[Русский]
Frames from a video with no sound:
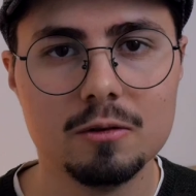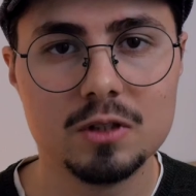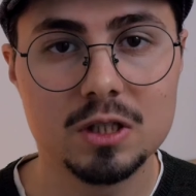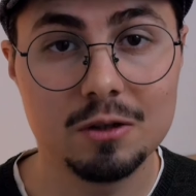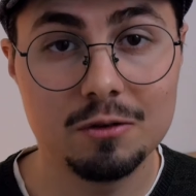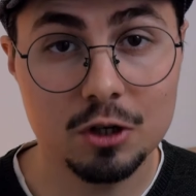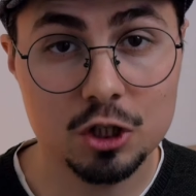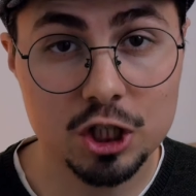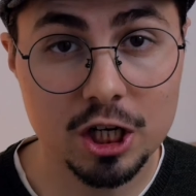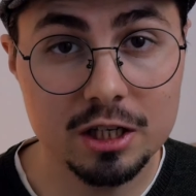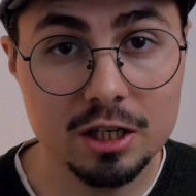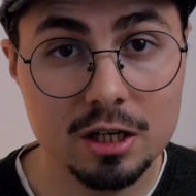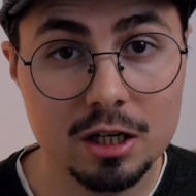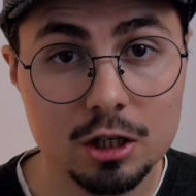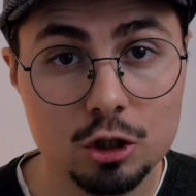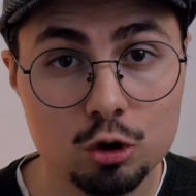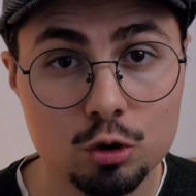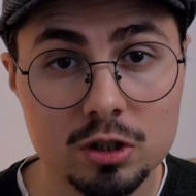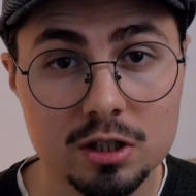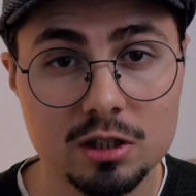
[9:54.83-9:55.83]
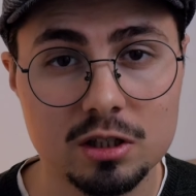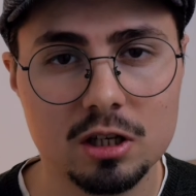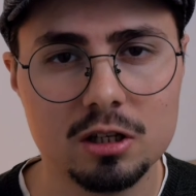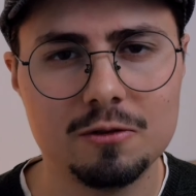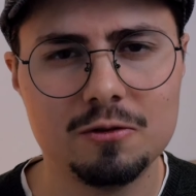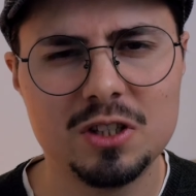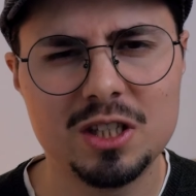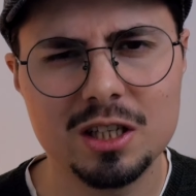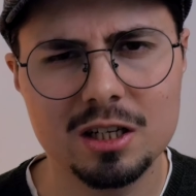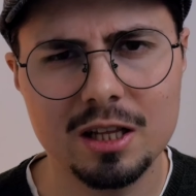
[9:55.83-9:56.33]
В завершение хочу
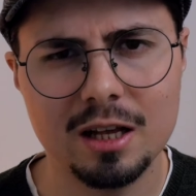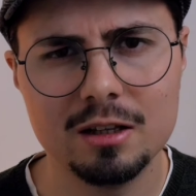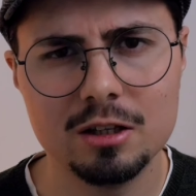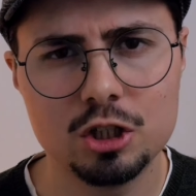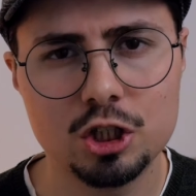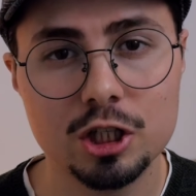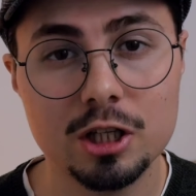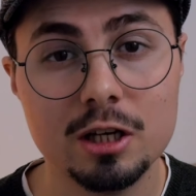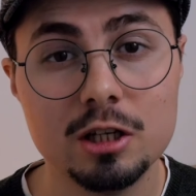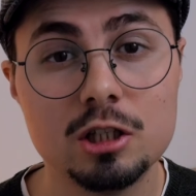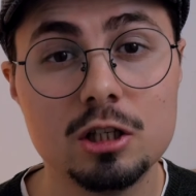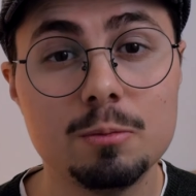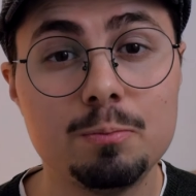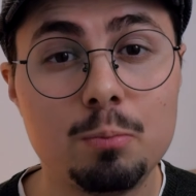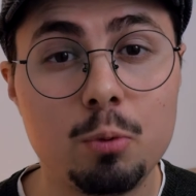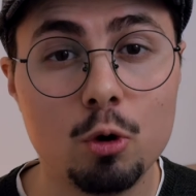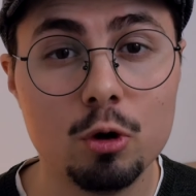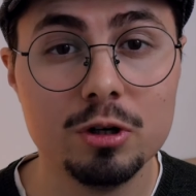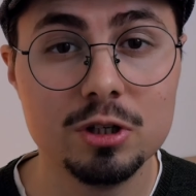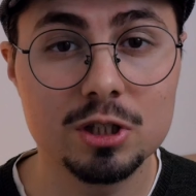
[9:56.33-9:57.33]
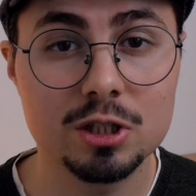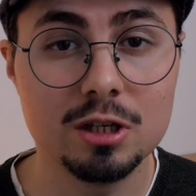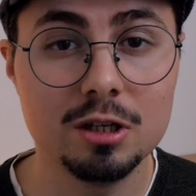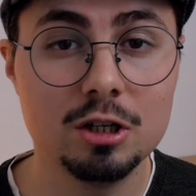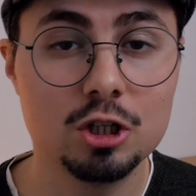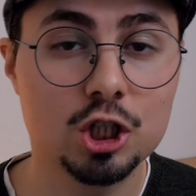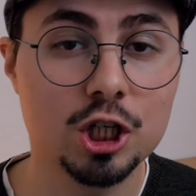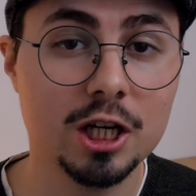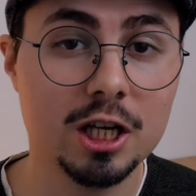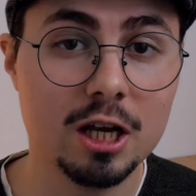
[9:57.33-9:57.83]
сказать, всегда начинайте поиски
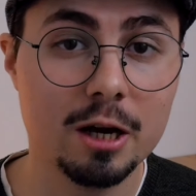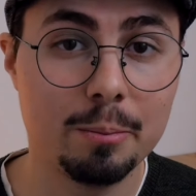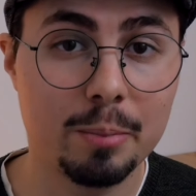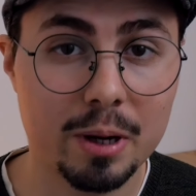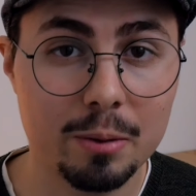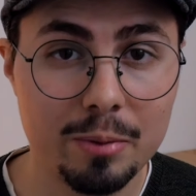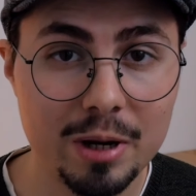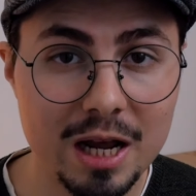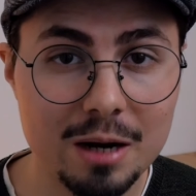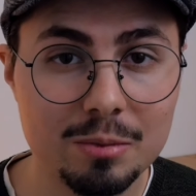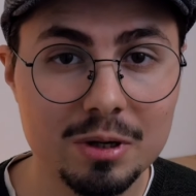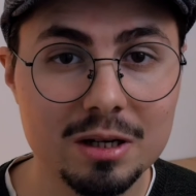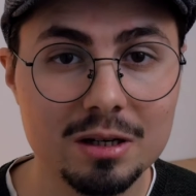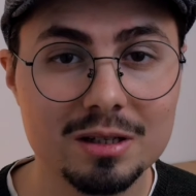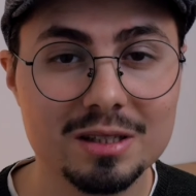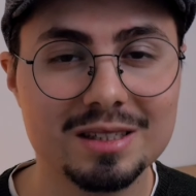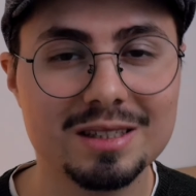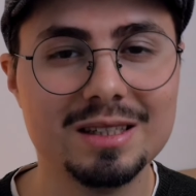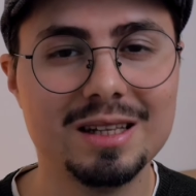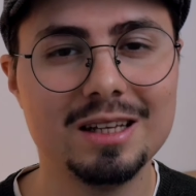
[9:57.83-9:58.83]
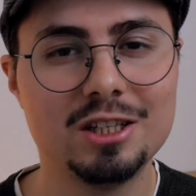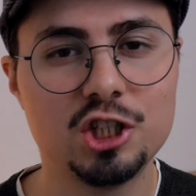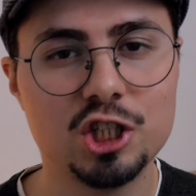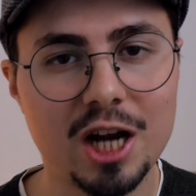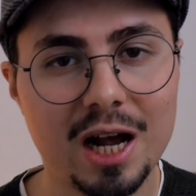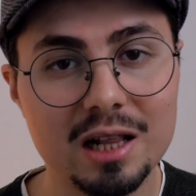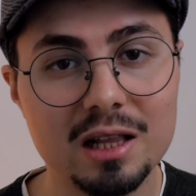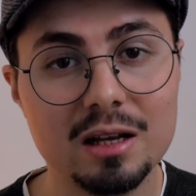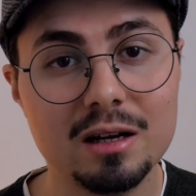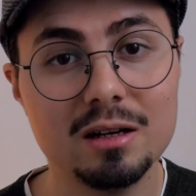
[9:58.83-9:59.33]
решения проблемы
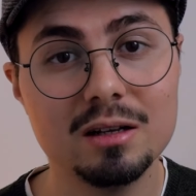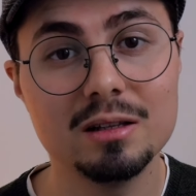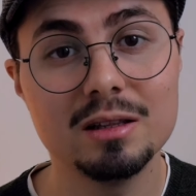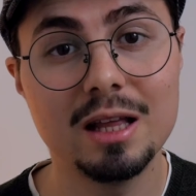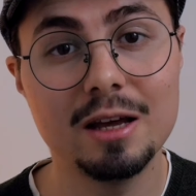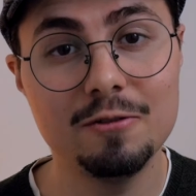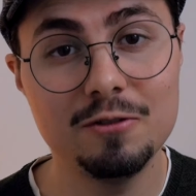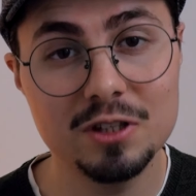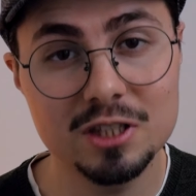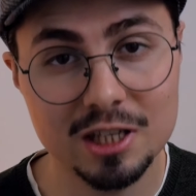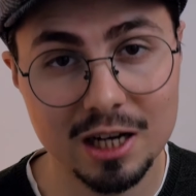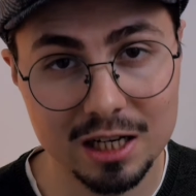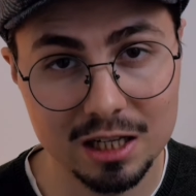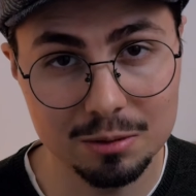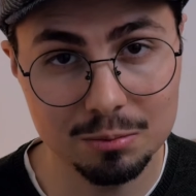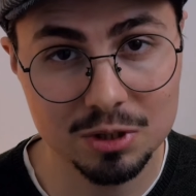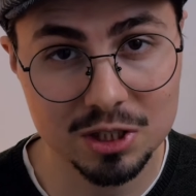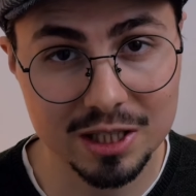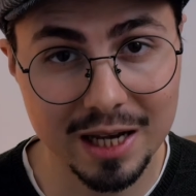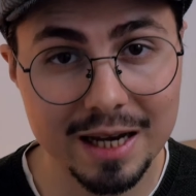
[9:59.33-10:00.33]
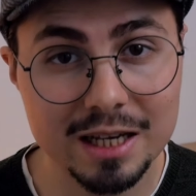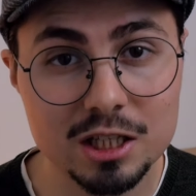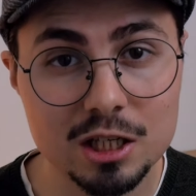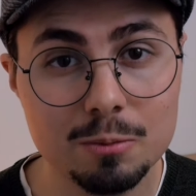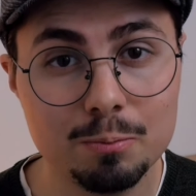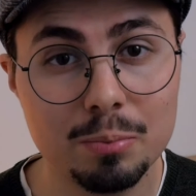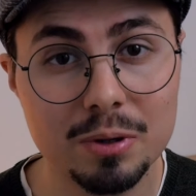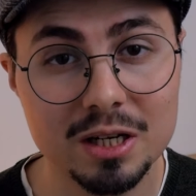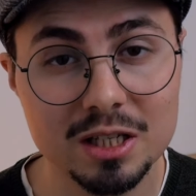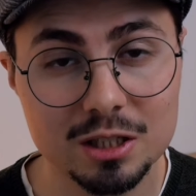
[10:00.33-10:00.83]
сначала на официальном сайте
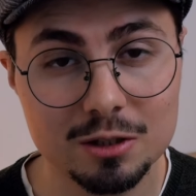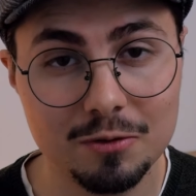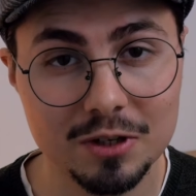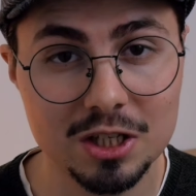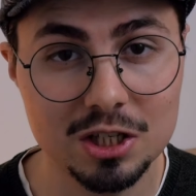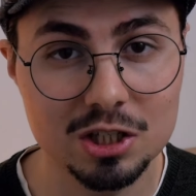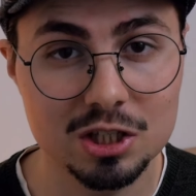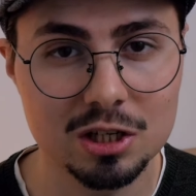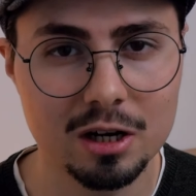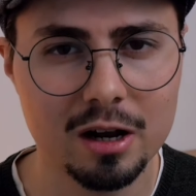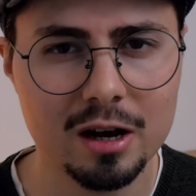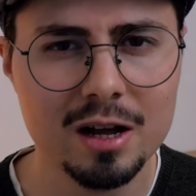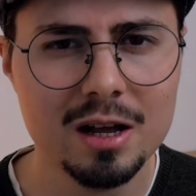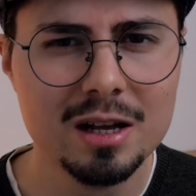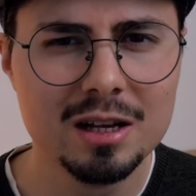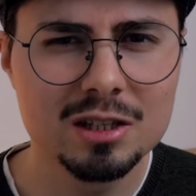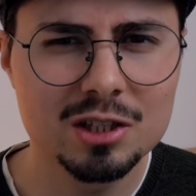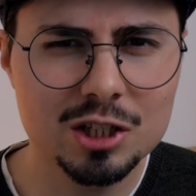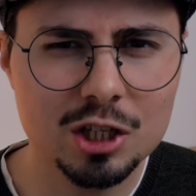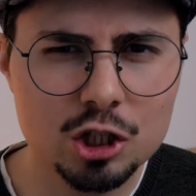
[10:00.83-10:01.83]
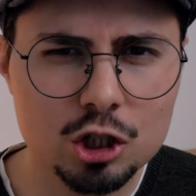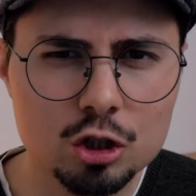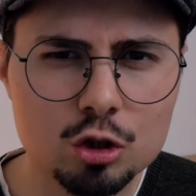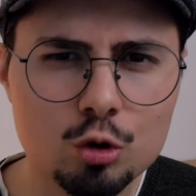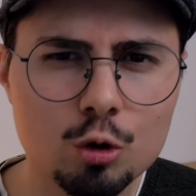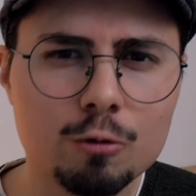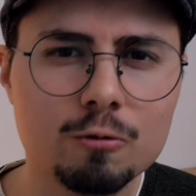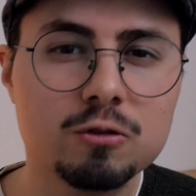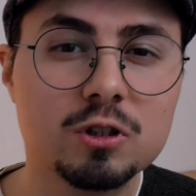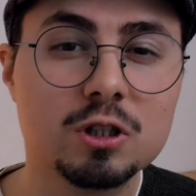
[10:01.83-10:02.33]
производителя. Зачастую в